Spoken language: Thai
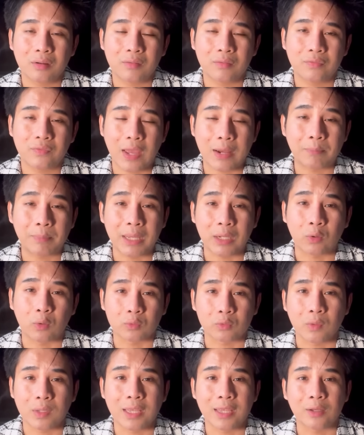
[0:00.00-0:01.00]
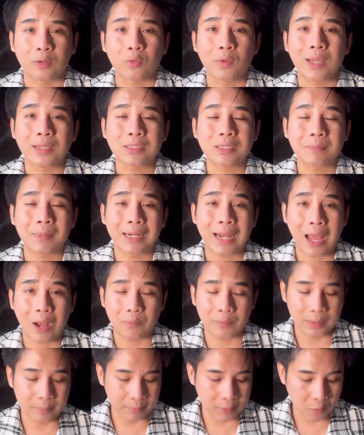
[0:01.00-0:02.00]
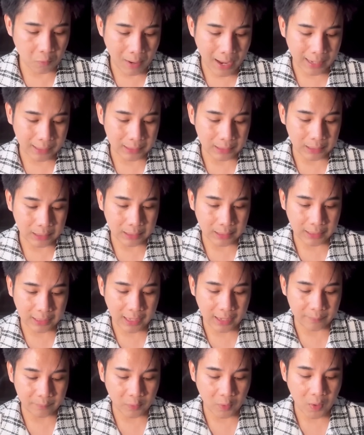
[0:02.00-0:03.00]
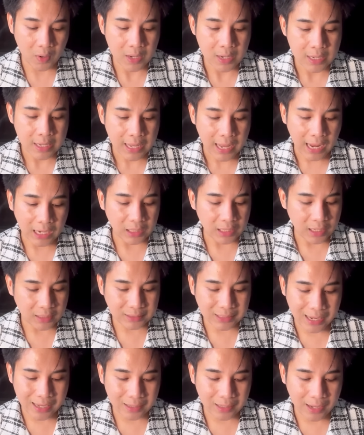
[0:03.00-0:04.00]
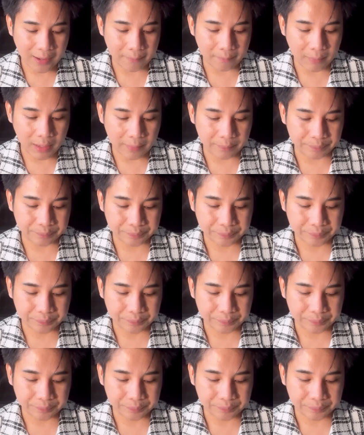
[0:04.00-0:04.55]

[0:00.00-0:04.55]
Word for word: แฟนเพจของตัวเองด้วยที่มาด่าอิ่มเมื่อวานนี้นะครับเนาะอันนี้ใช้คำแบบ